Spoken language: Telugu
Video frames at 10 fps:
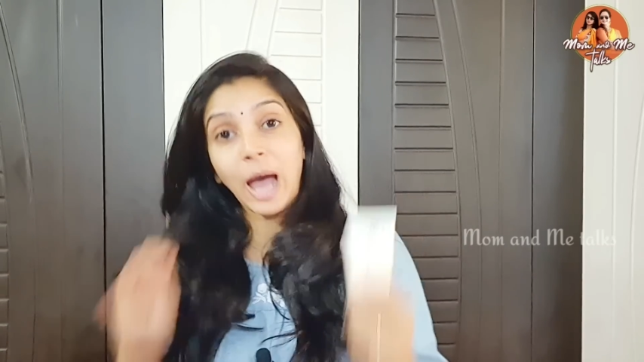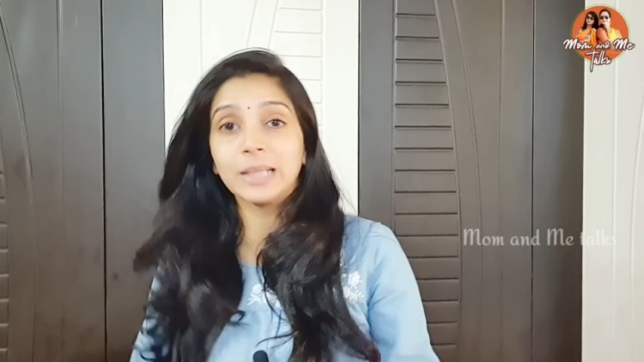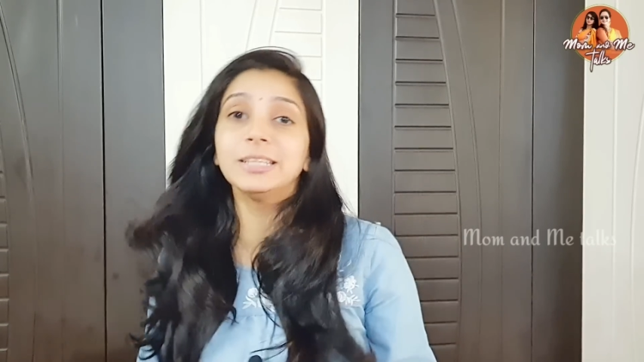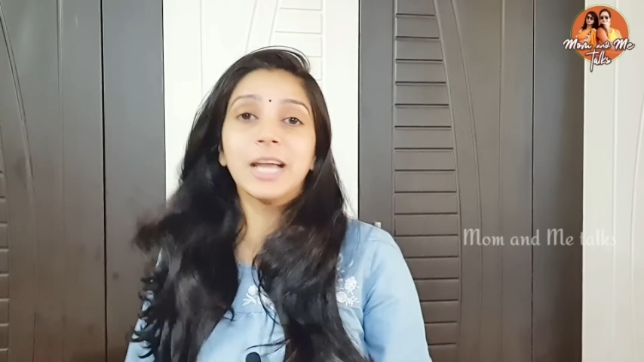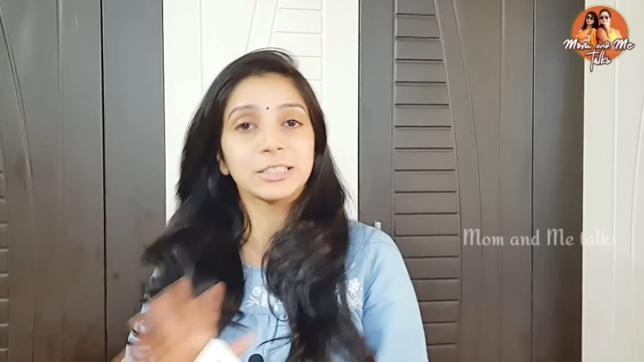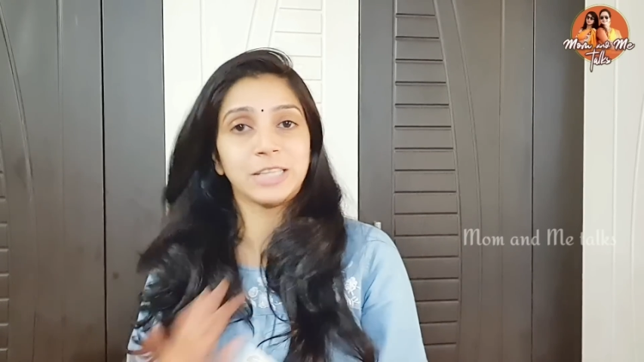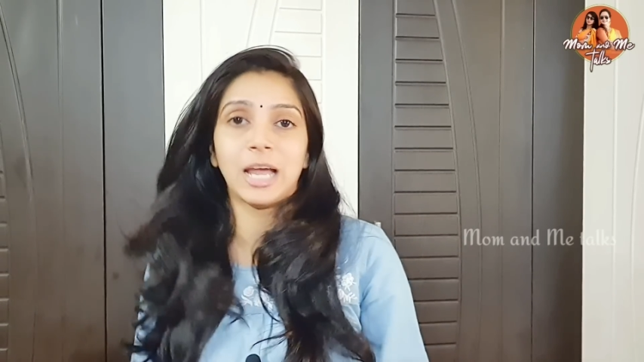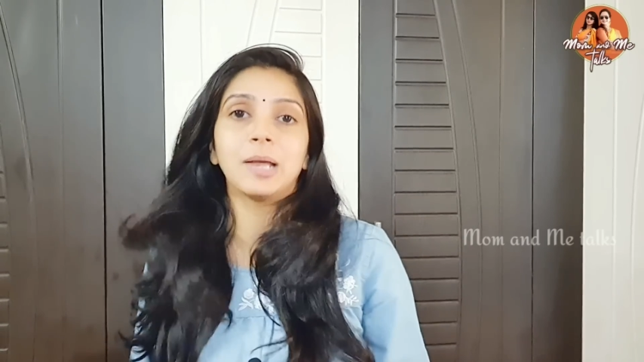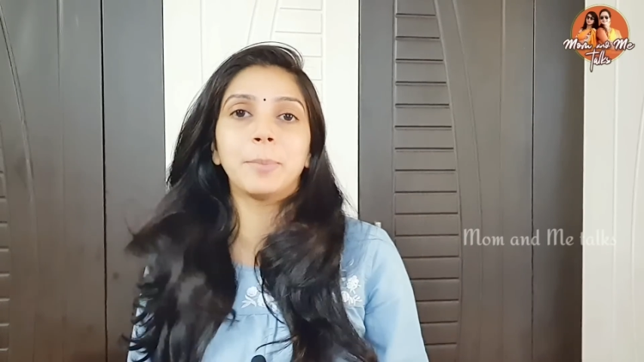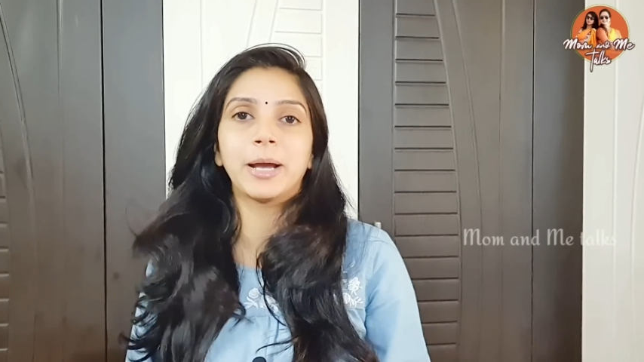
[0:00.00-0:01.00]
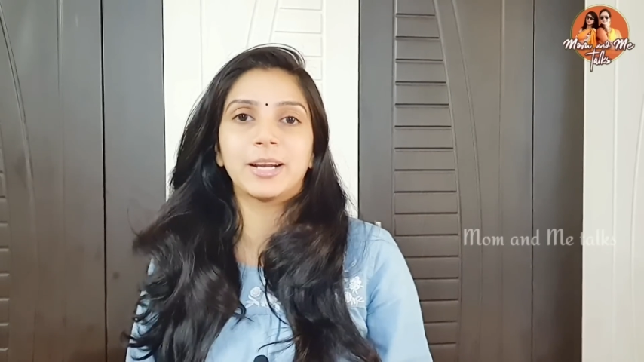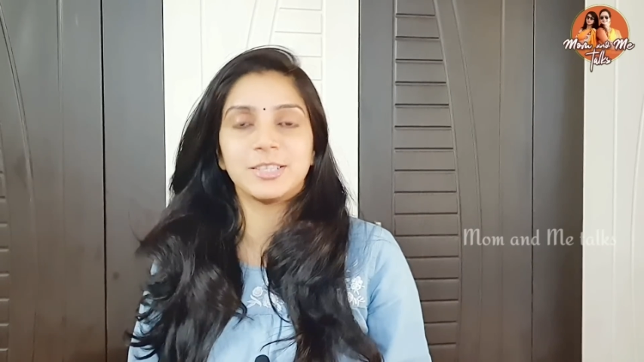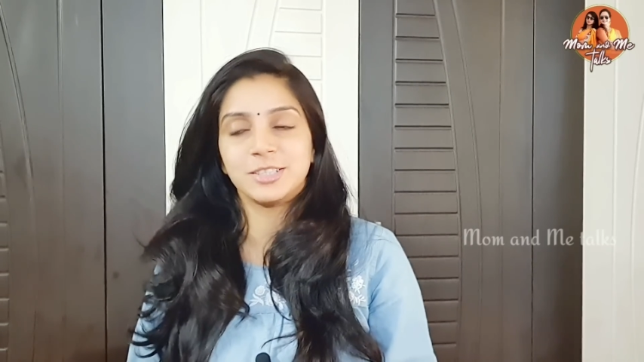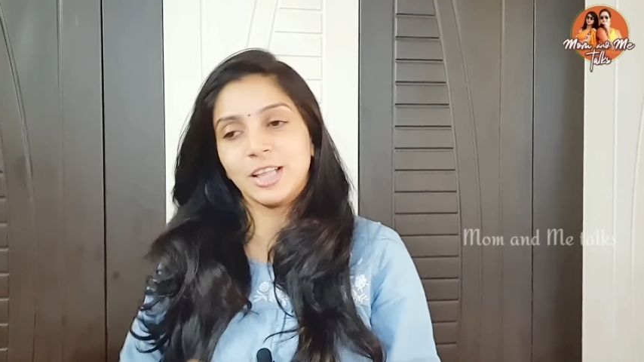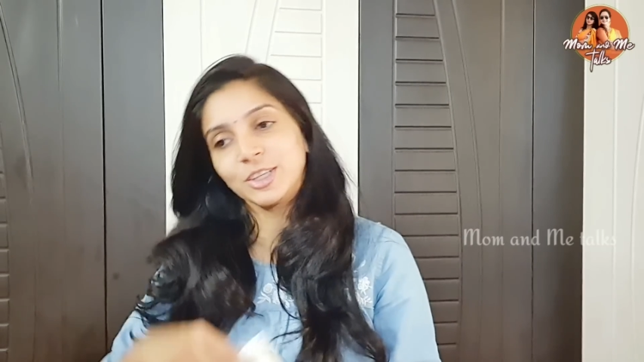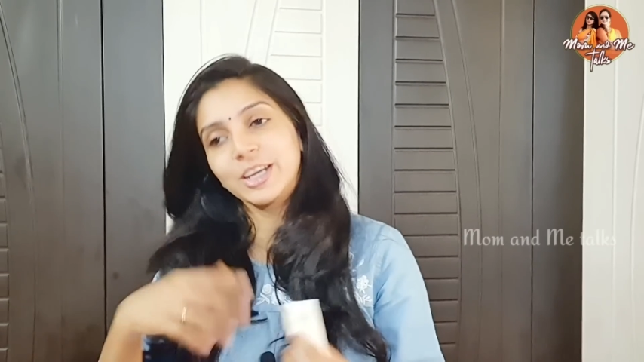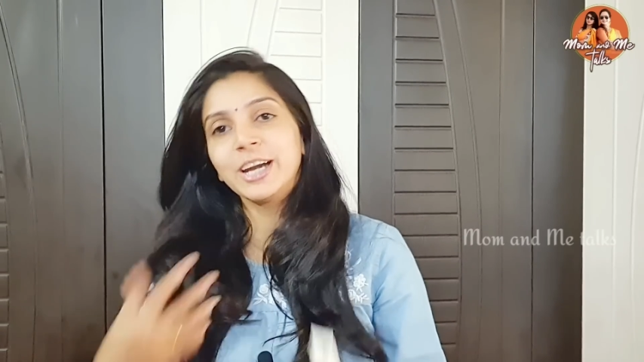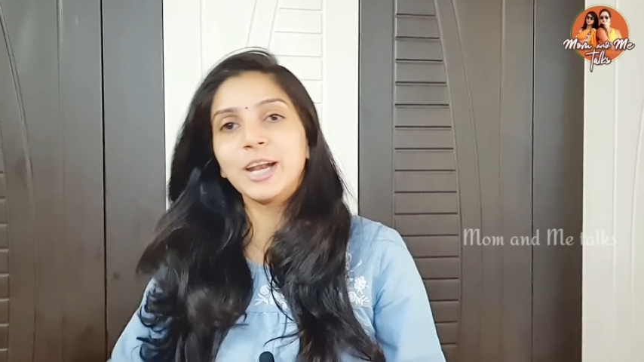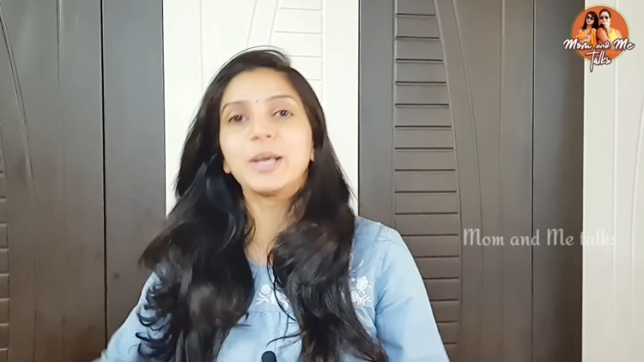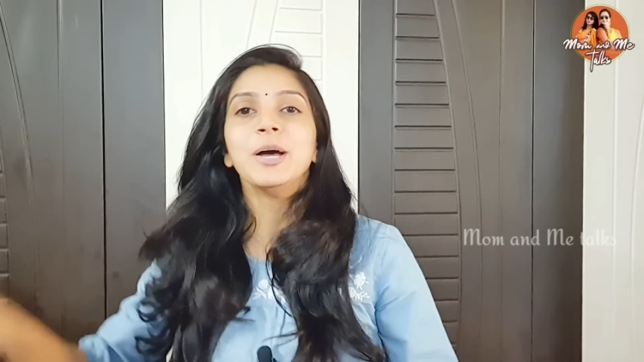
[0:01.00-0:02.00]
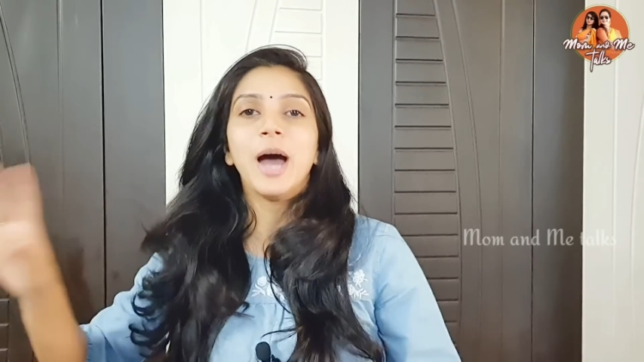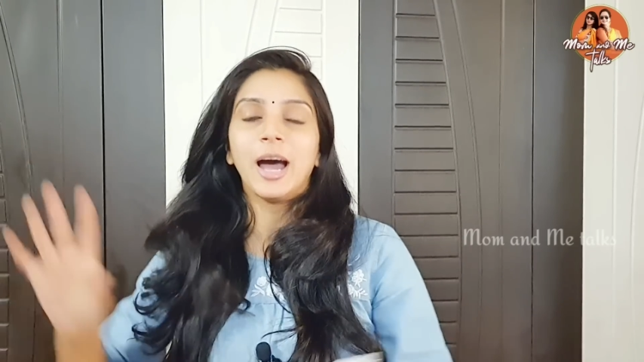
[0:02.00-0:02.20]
అది నాకు చాలా బాగా నచ్చింది అందుకనే నేను